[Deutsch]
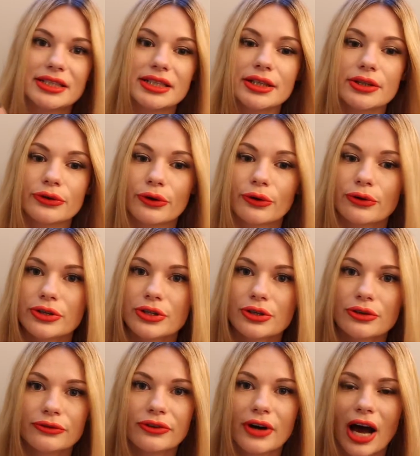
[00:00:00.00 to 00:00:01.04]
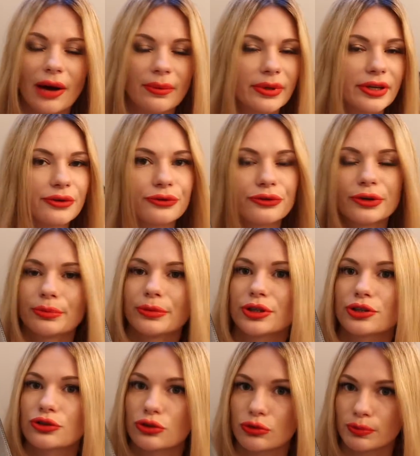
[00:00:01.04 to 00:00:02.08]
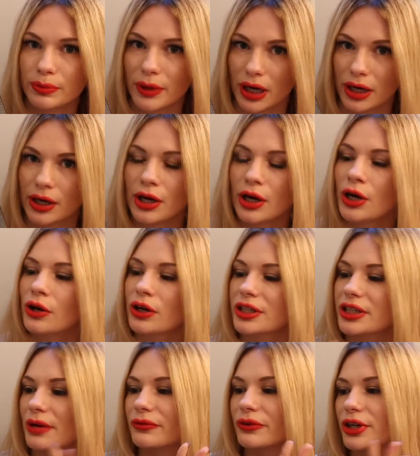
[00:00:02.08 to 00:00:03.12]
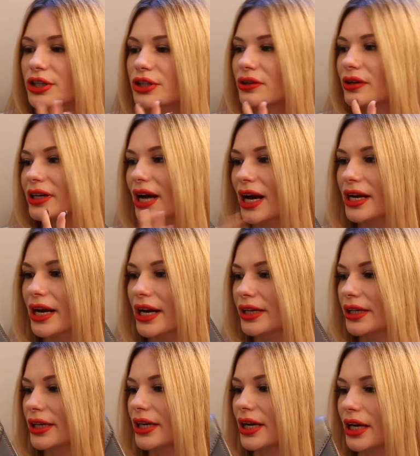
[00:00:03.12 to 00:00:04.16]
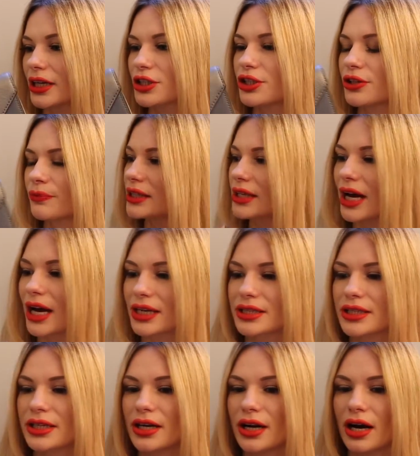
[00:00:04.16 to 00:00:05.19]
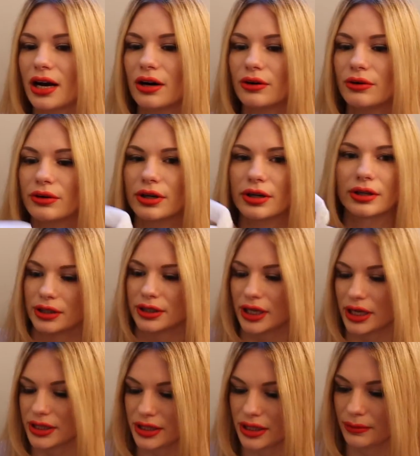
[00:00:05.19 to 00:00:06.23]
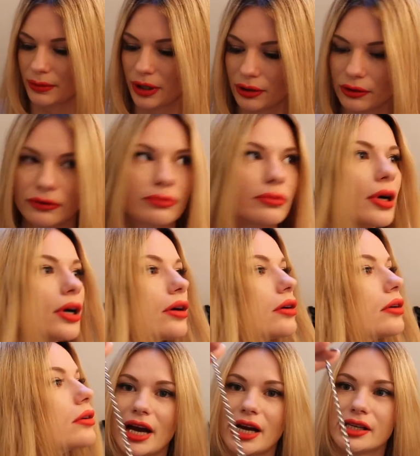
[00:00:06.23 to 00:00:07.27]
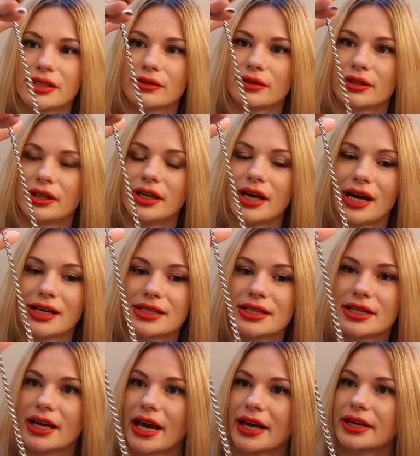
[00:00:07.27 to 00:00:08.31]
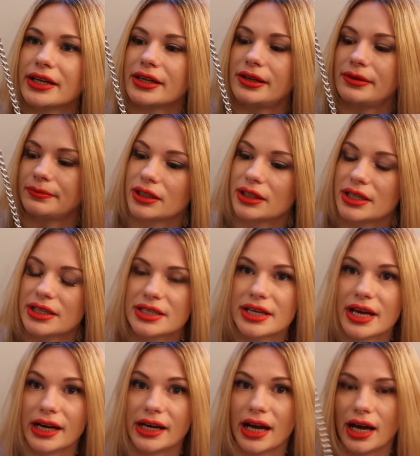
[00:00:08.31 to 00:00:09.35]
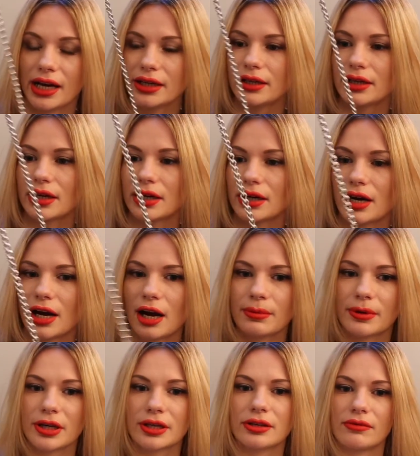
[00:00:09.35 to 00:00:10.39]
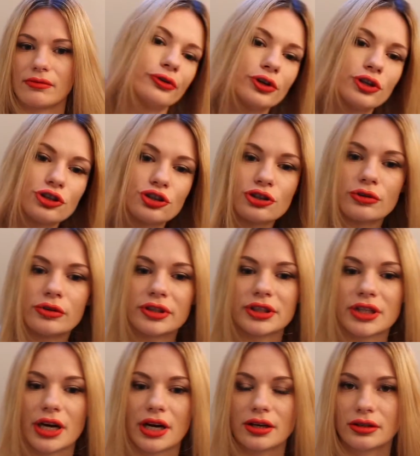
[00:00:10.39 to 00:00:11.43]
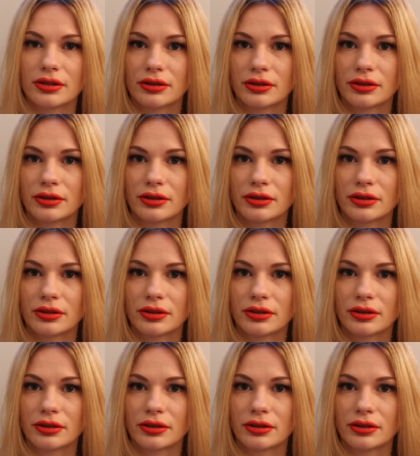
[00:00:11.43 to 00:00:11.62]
die Größe Farbe gefiel mir super. Ich habe wirklich noch gar keine Klatsch. Die hat hier auch, ich kann es ja mal aufmachen. Also, hier hat sie einen Henkel. Nicht sehr lang, aber für die Schulter